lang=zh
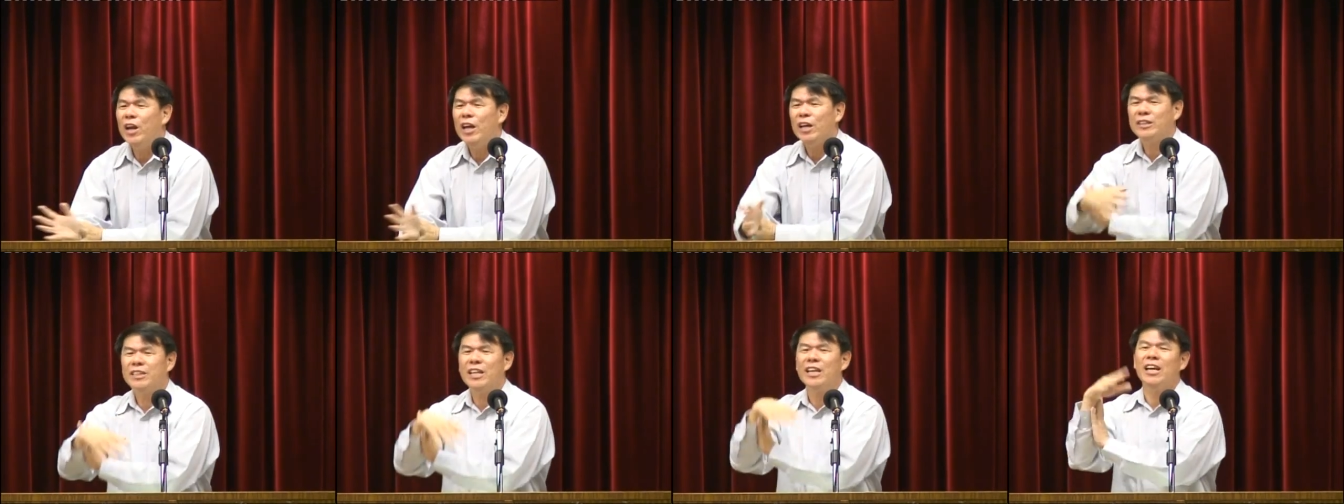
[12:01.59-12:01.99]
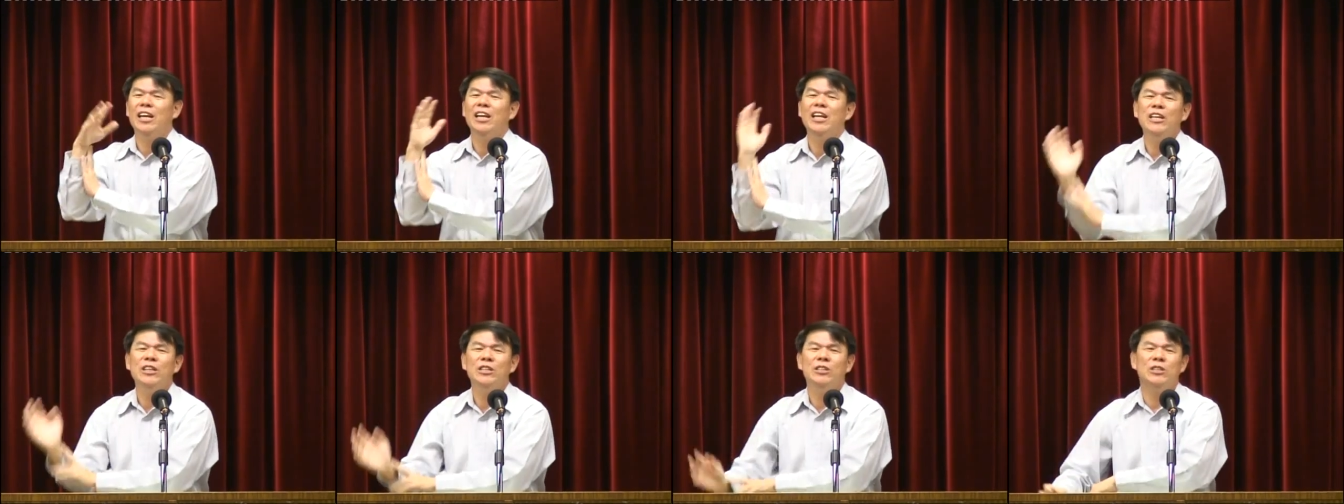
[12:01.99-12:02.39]
了这个
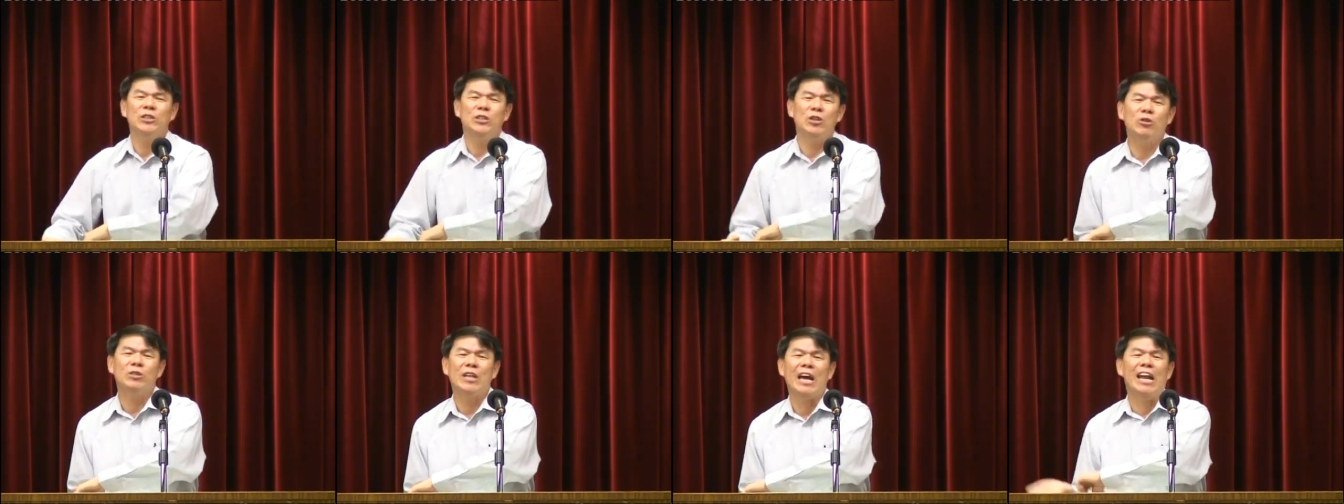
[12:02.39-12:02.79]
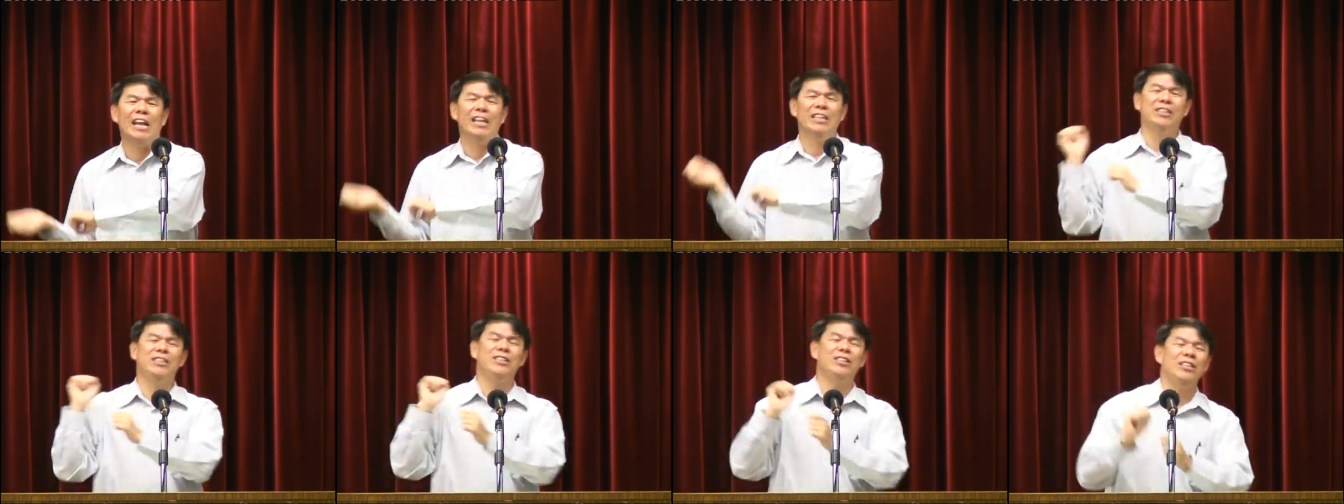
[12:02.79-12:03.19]
历史之后才
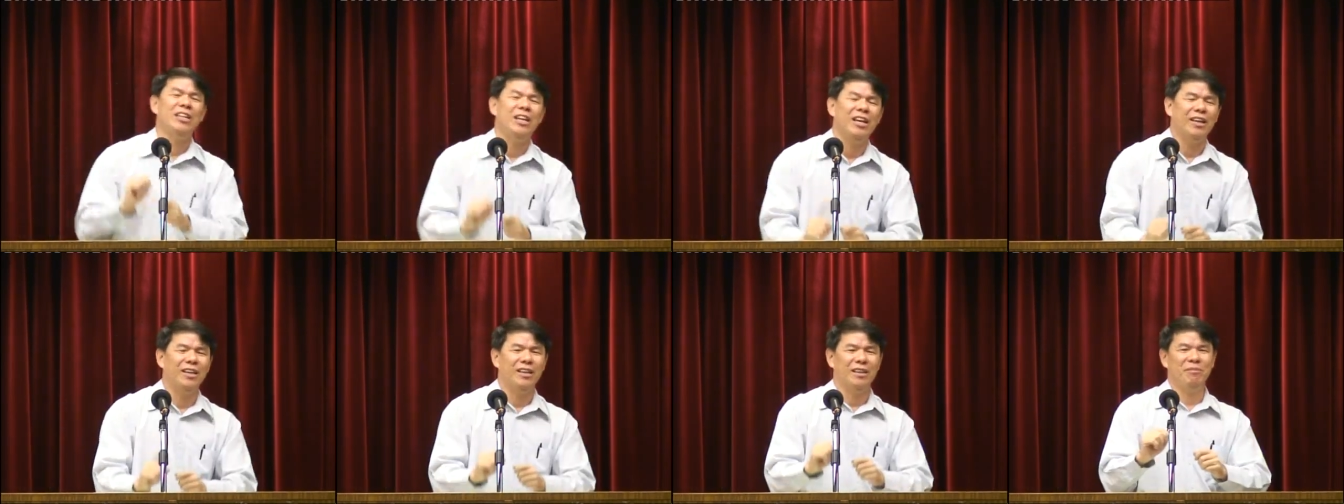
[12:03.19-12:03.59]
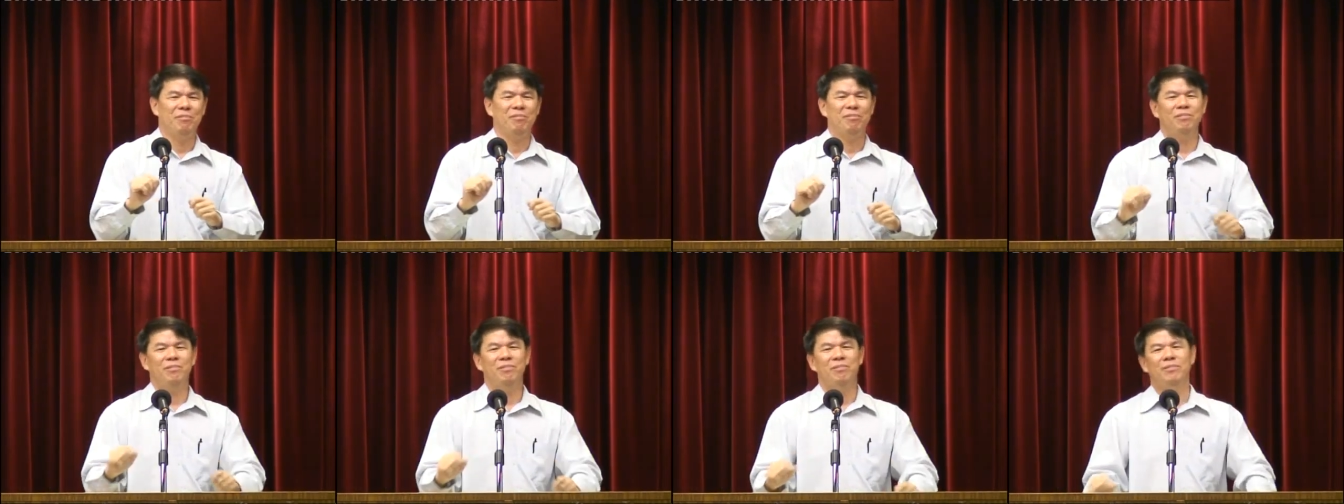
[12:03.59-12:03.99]
来写了。
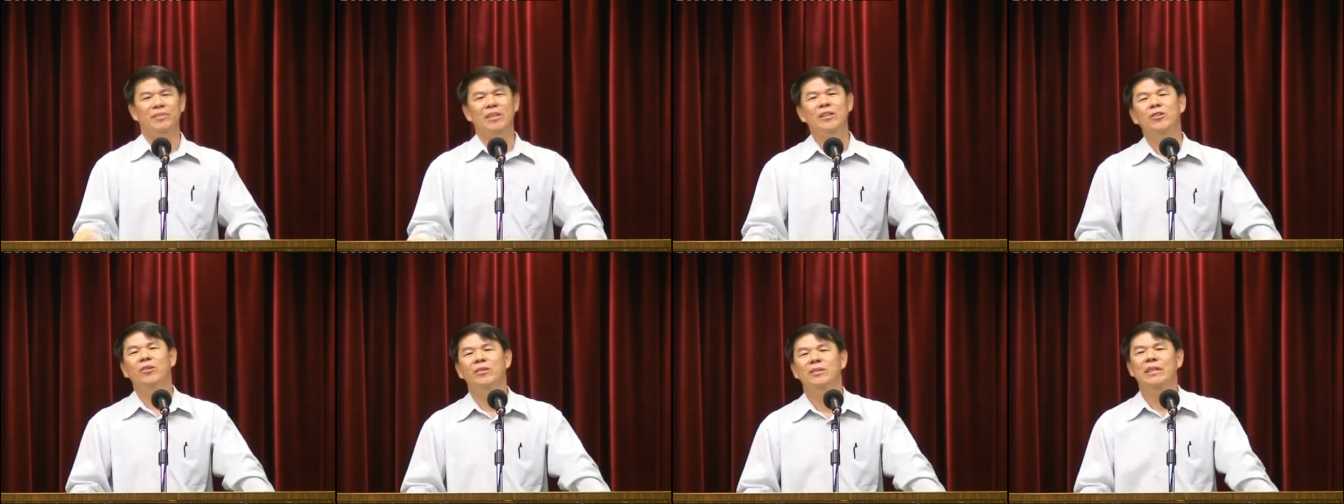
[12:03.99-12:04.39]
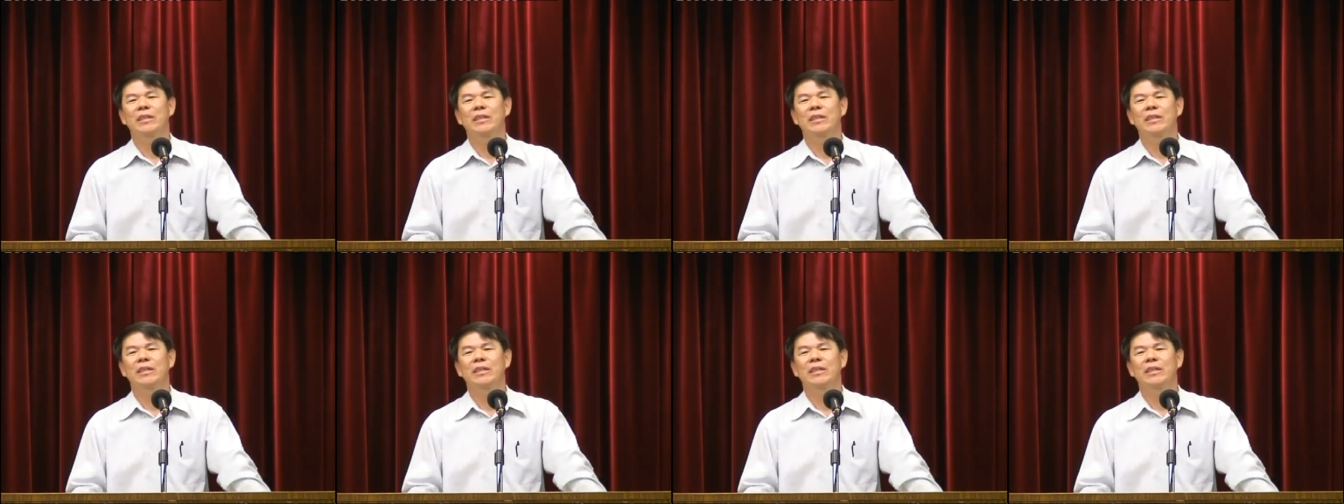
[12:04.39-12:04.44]
弟兄